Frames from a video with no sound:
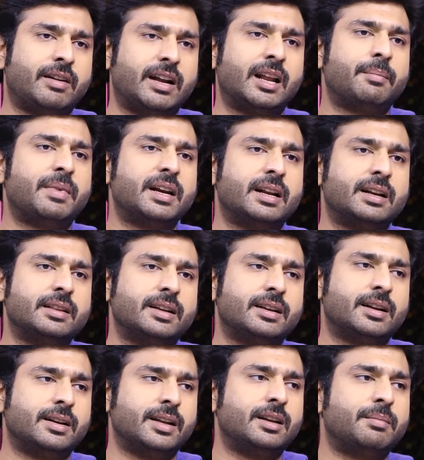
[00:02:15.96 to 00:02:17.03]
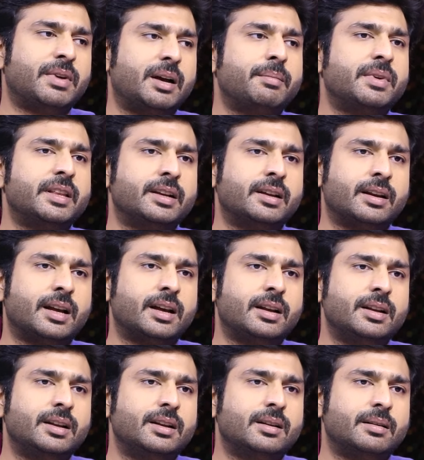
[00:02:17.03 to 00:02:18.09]
వాళ్ళ అమ్మ నాన్న దగ్గర నేను మా అమ్మ దగ్గర
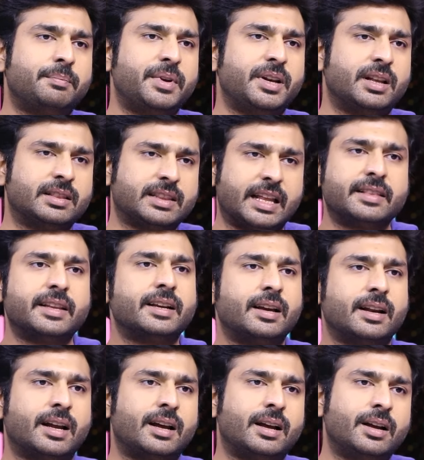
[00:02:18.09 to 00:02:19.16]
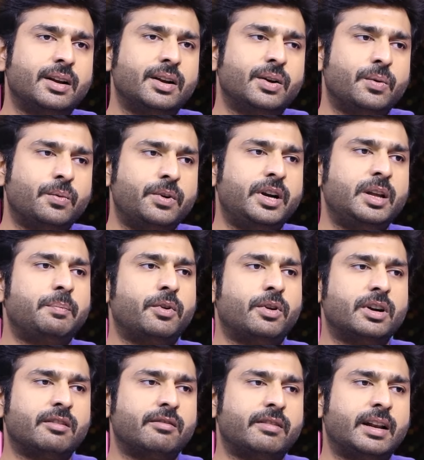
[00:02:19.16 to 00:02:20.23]
పిల్లలు తన దగ్గర
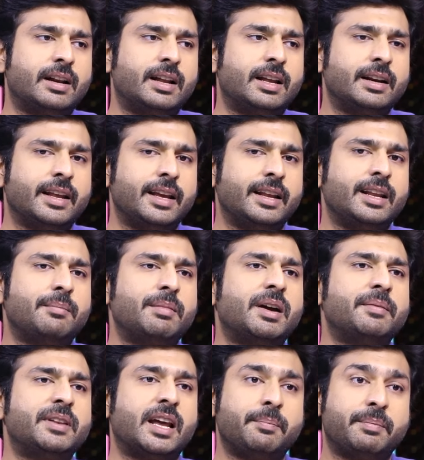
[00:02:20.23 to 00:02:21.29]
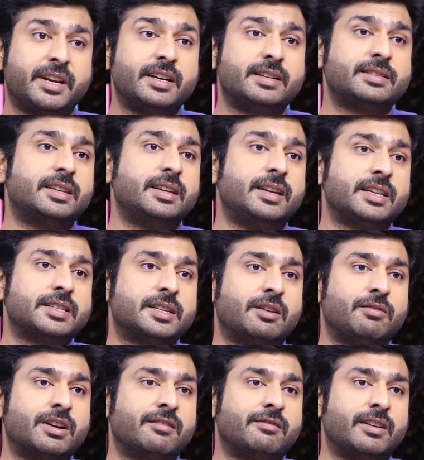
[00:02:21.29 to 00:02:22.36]
ఉండిపోవడం వల్ల నేనే మా నా కిడ్స్కి గెస్ట్
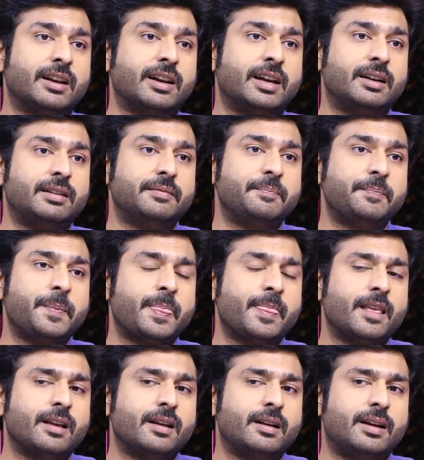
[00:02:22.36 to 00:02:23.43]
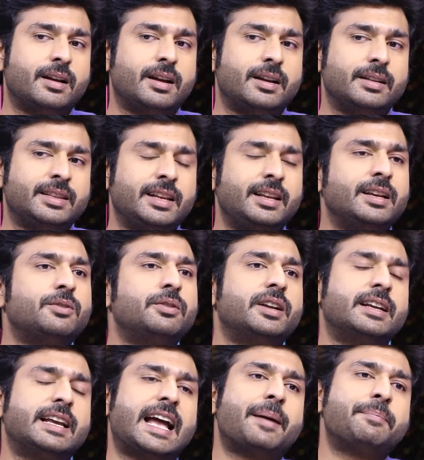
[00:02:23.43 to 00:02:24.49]
అవ్వడం వల్ల
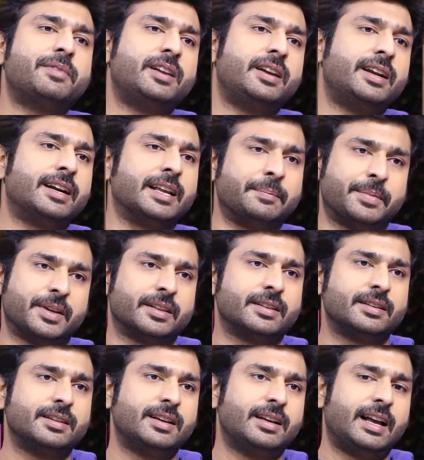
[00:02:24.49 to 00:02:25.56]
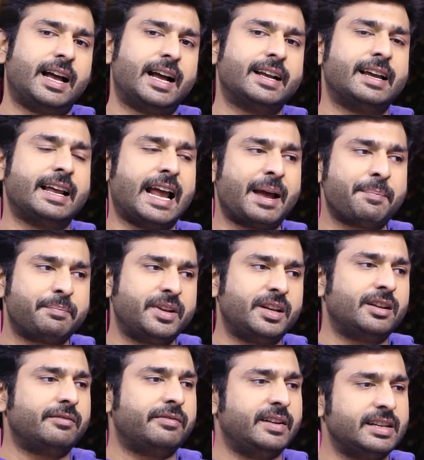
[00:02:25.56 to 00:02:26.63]
తెలియకుండా గ్యాప్ క్రియేట్ అయిపోయింది ఆ గ్యాప్ని
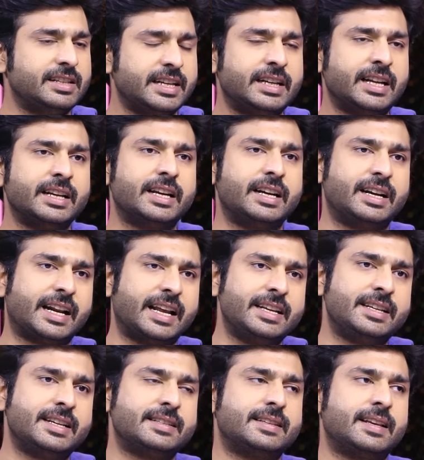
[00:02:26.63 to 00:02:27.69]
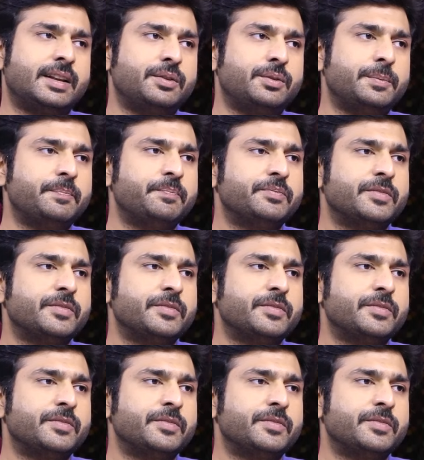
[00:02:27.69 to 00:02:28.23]
నేను ఫిల్ చేయడానికి ట్రై చేశాను